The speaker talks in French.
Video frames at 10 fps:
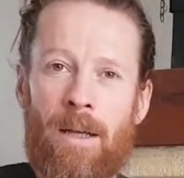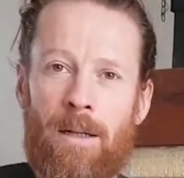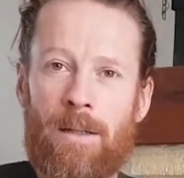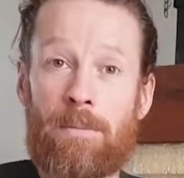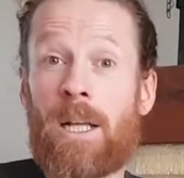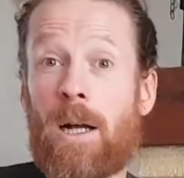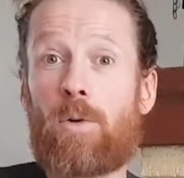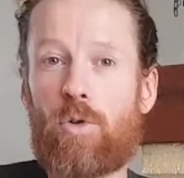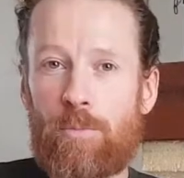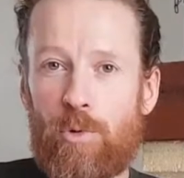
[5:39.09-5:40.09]
euh, mais là
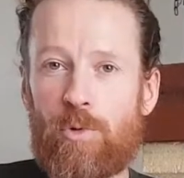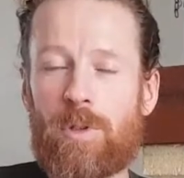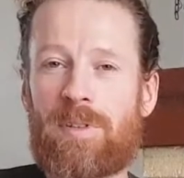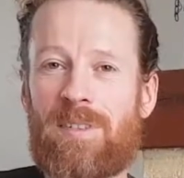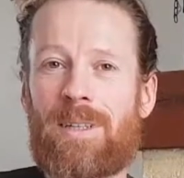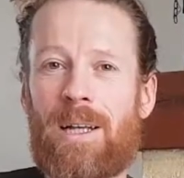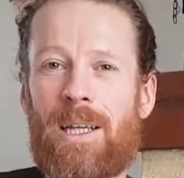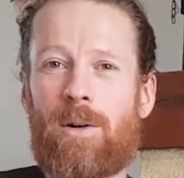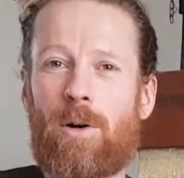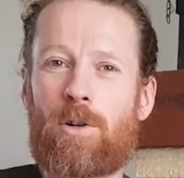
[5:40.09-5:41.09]
le but c'est
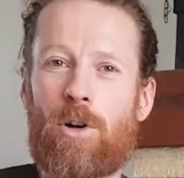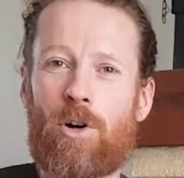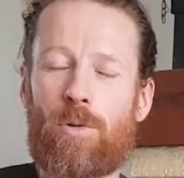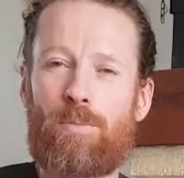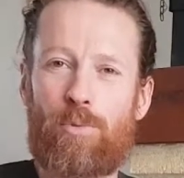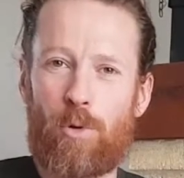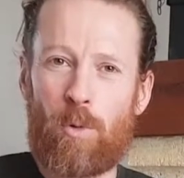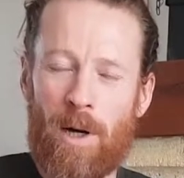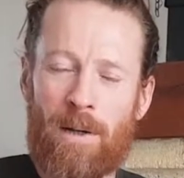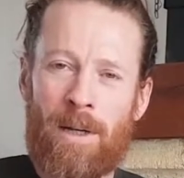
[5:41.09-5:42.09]
d'aller encore plus
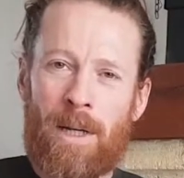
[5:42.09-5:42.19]
loin,